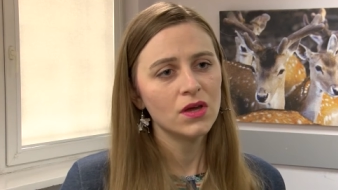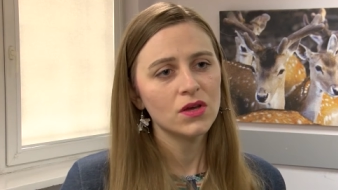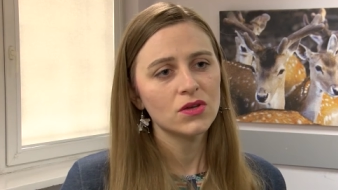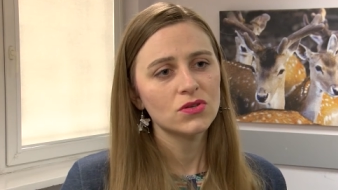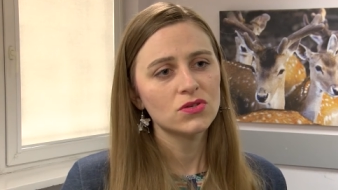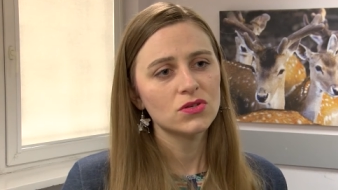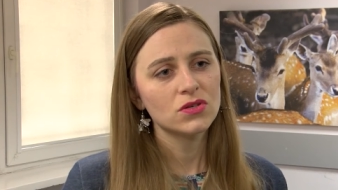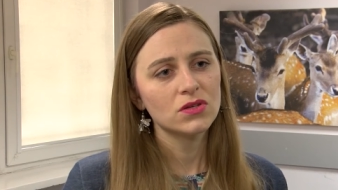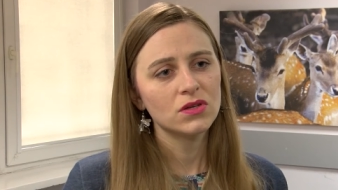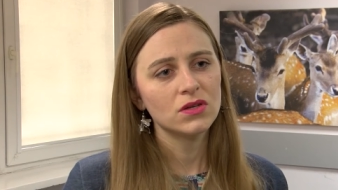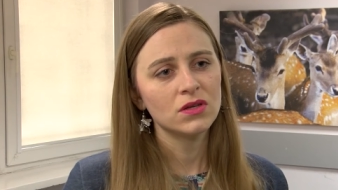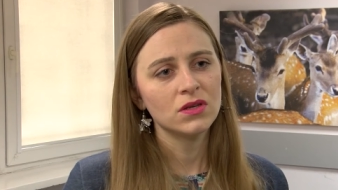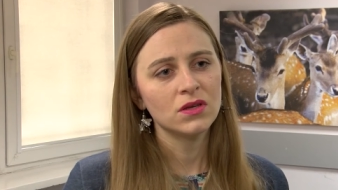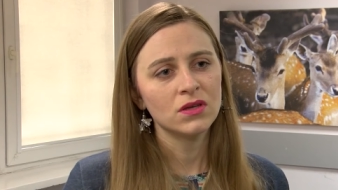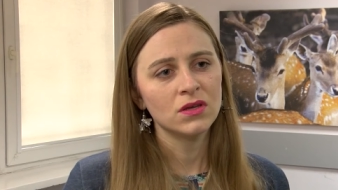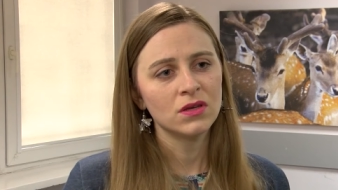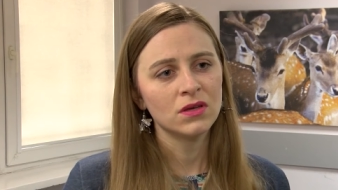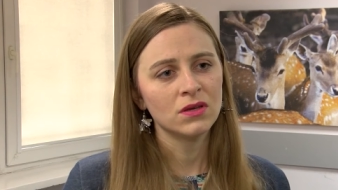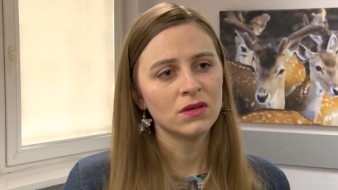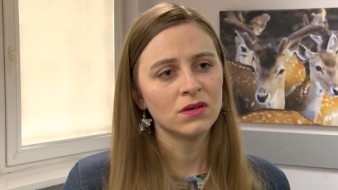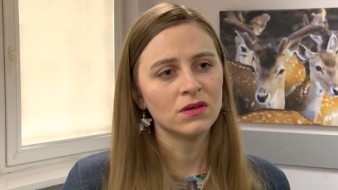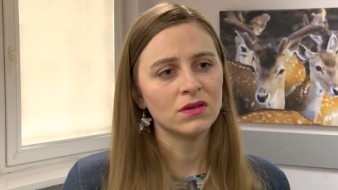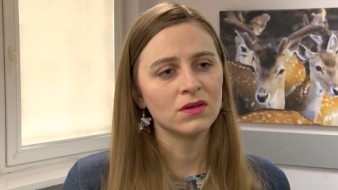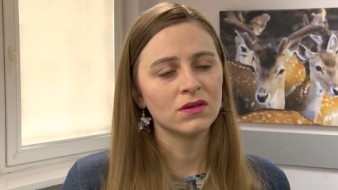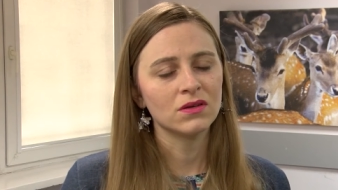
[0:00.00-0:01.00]

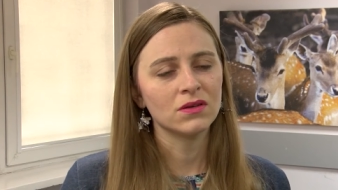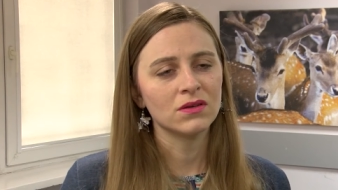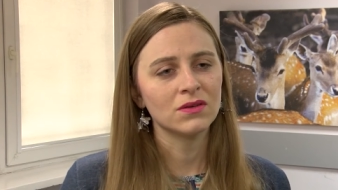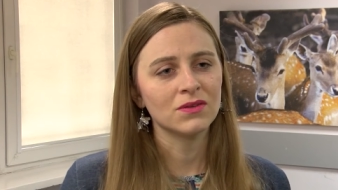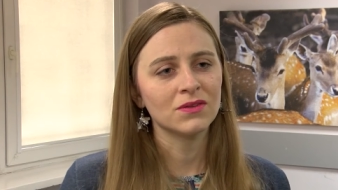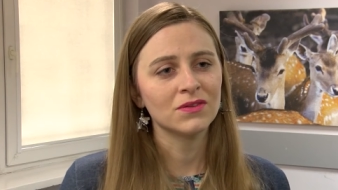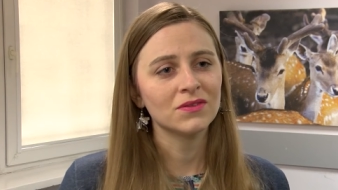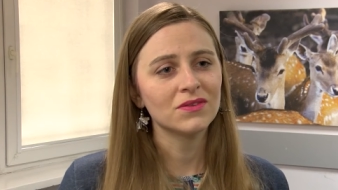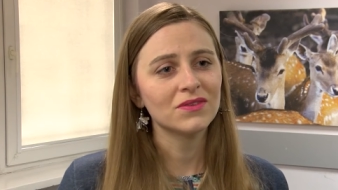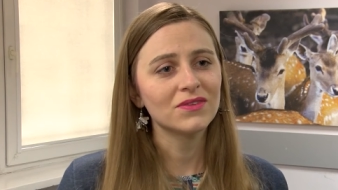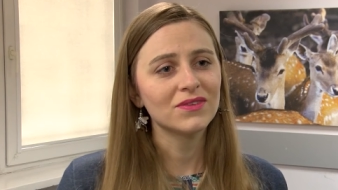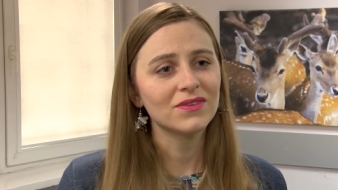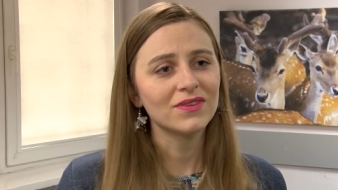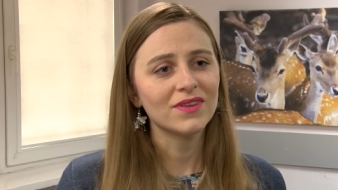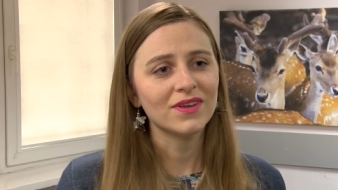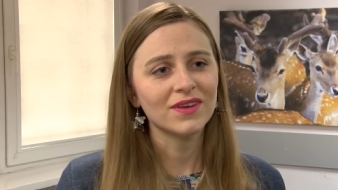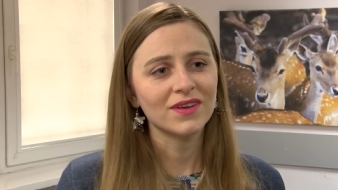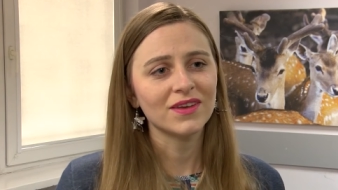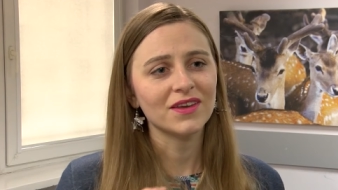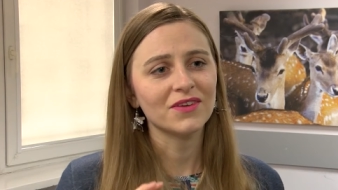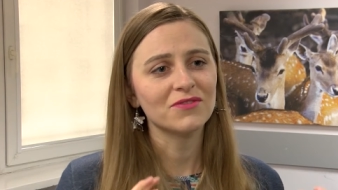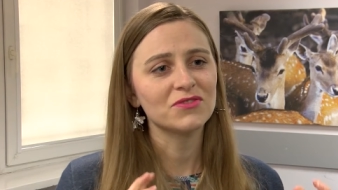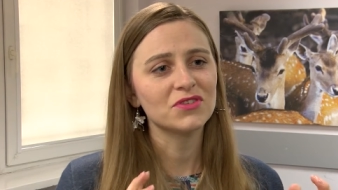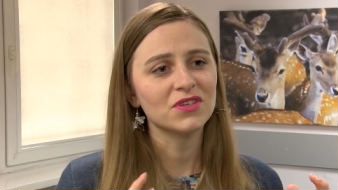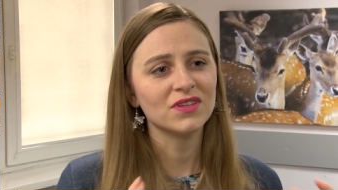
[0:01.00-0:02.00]
czyli tak
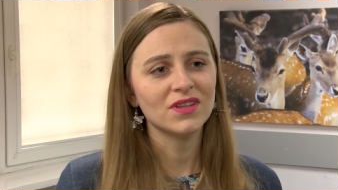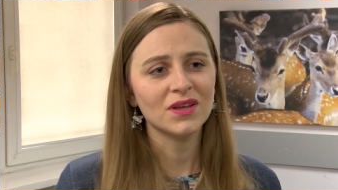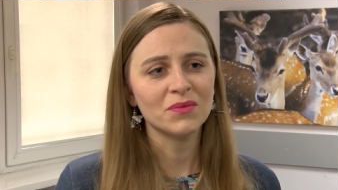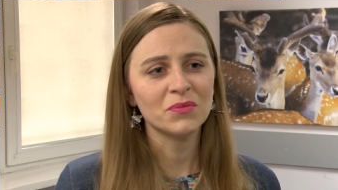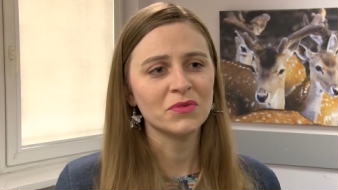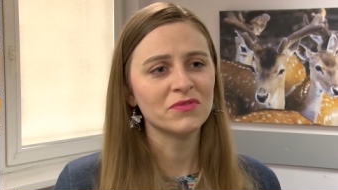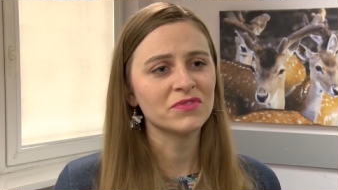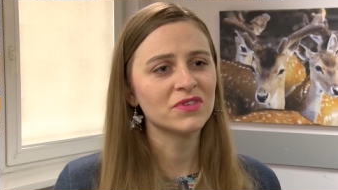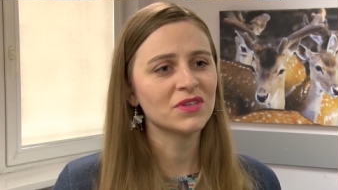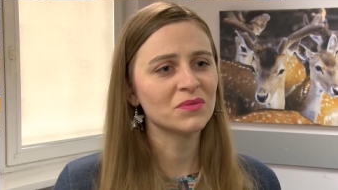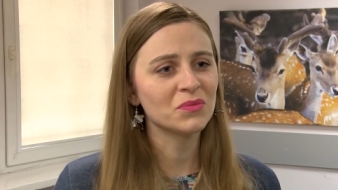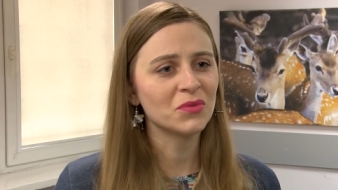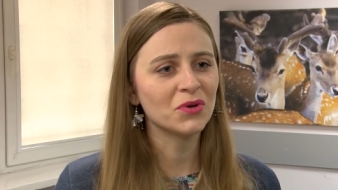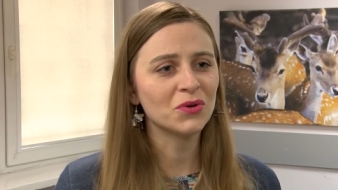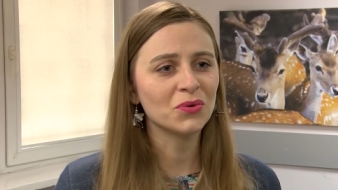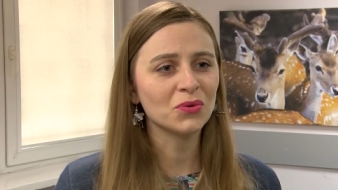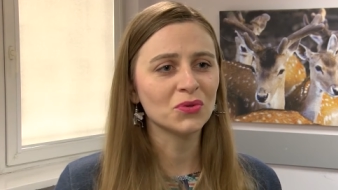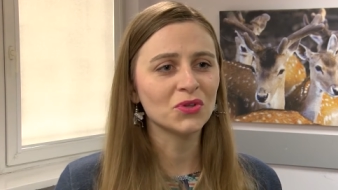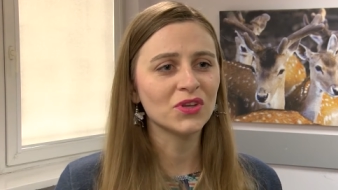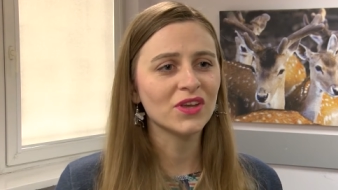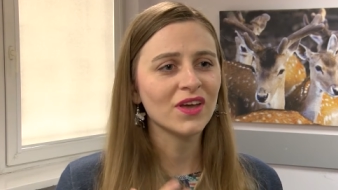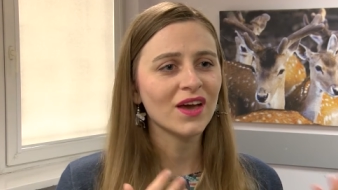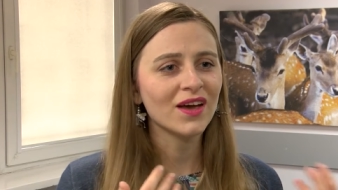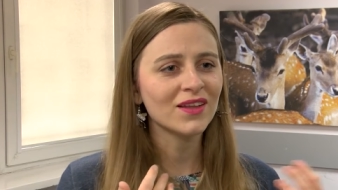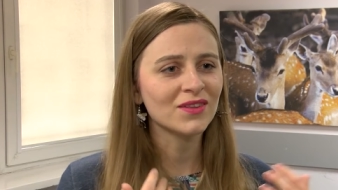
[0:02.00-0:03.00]
jak wsiadamy w
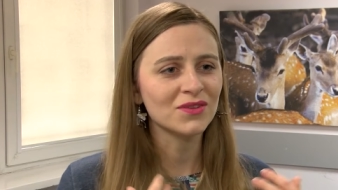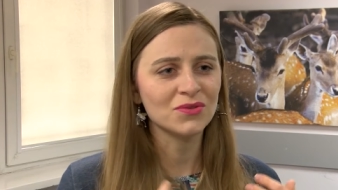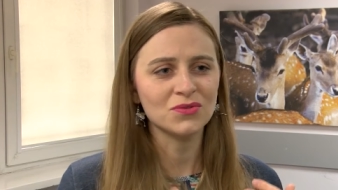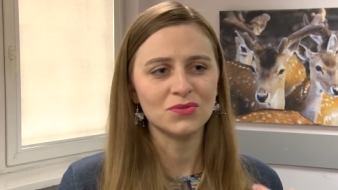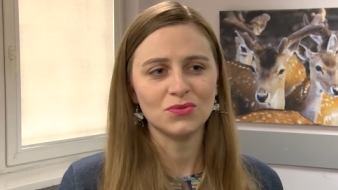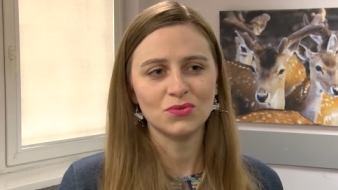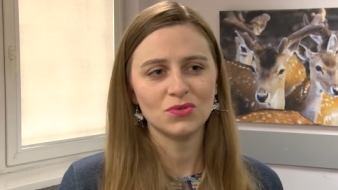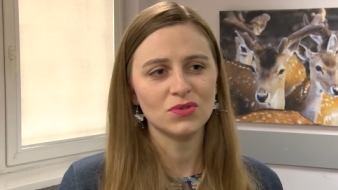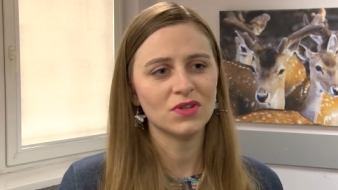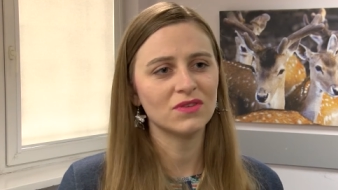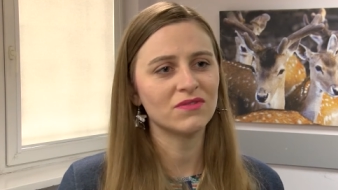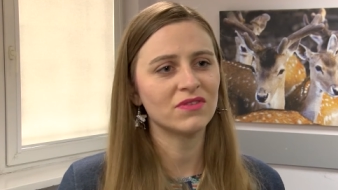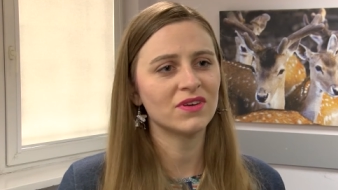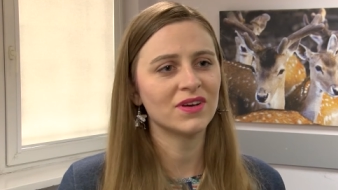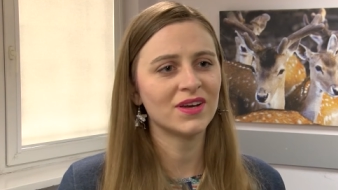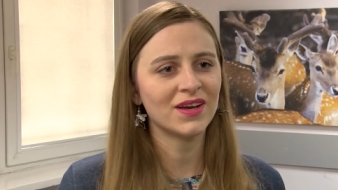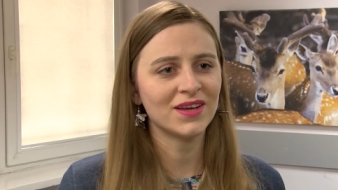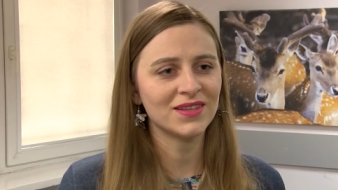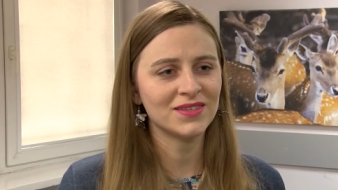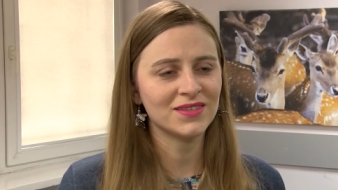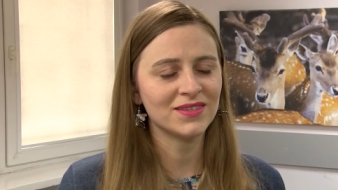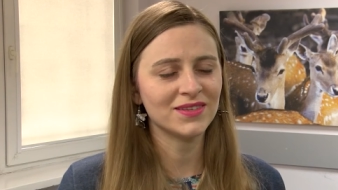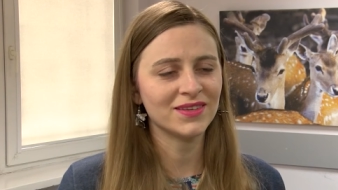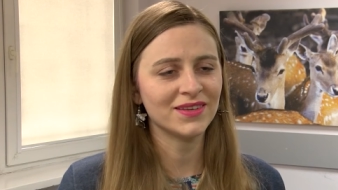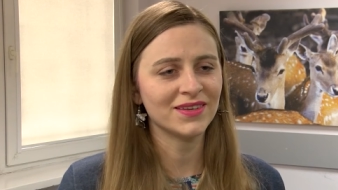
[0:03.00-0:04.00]
samochód jadąc już na
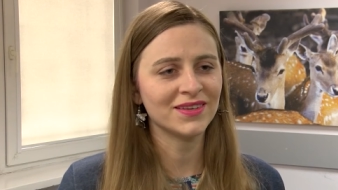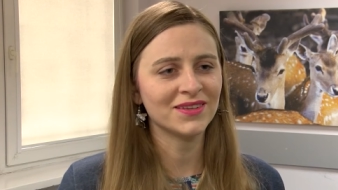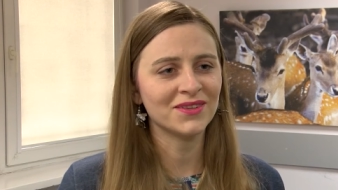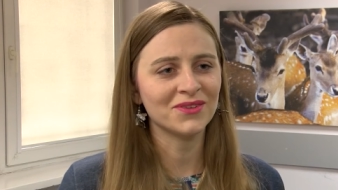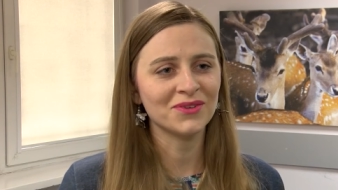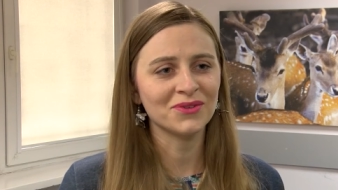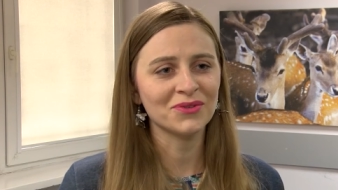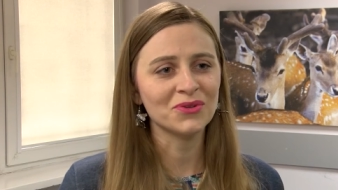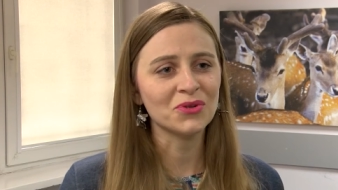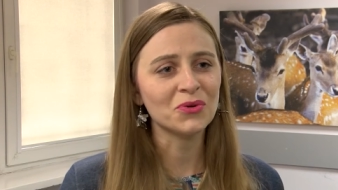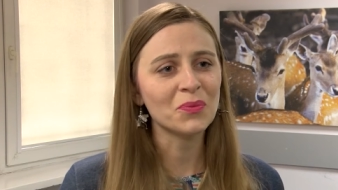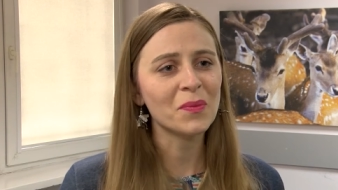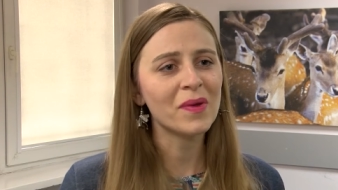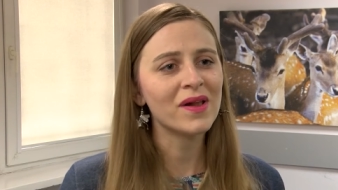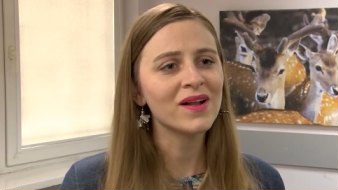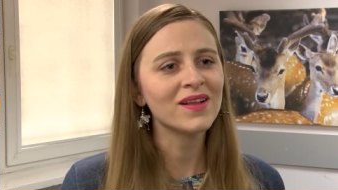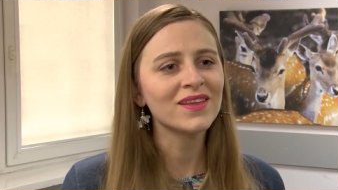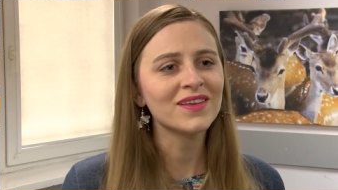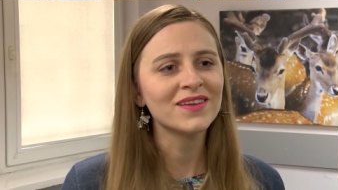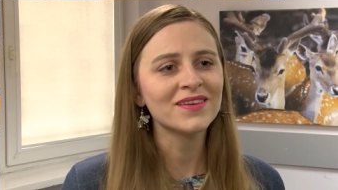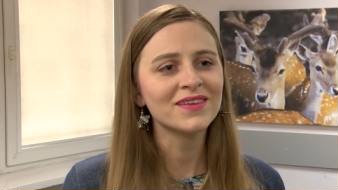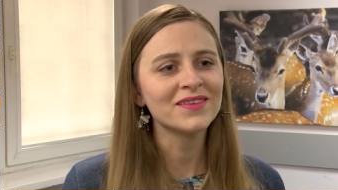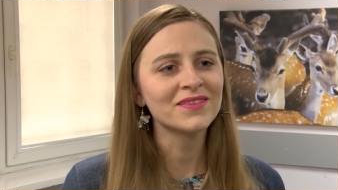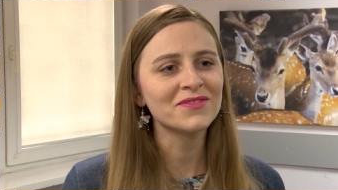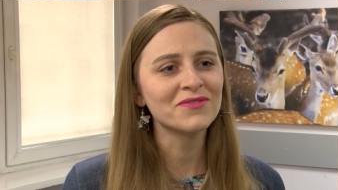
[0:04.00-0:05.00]
wakacje, to
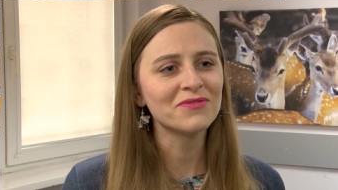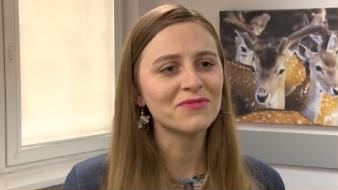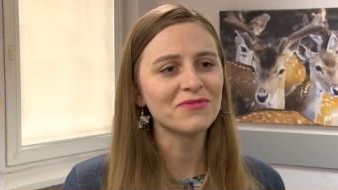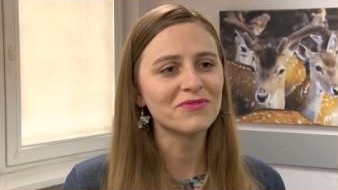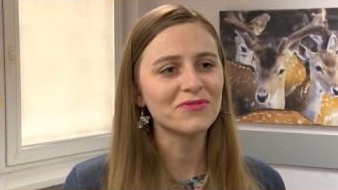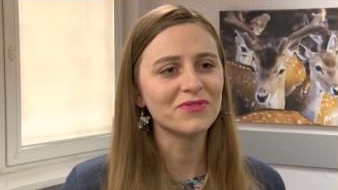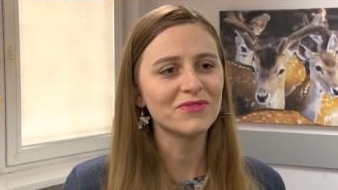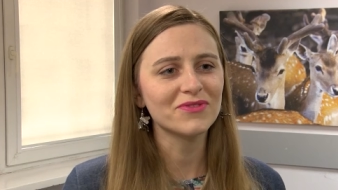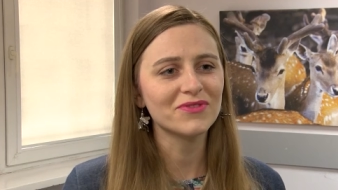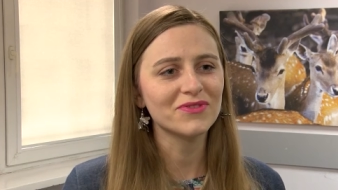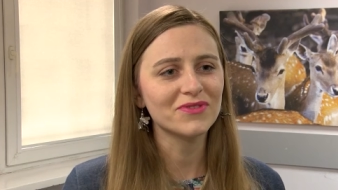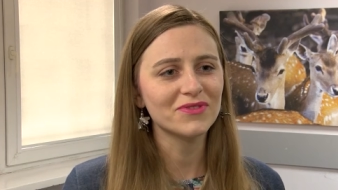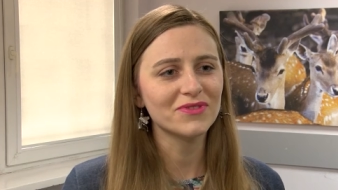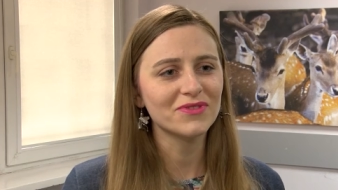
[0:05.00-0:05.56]
normalnie w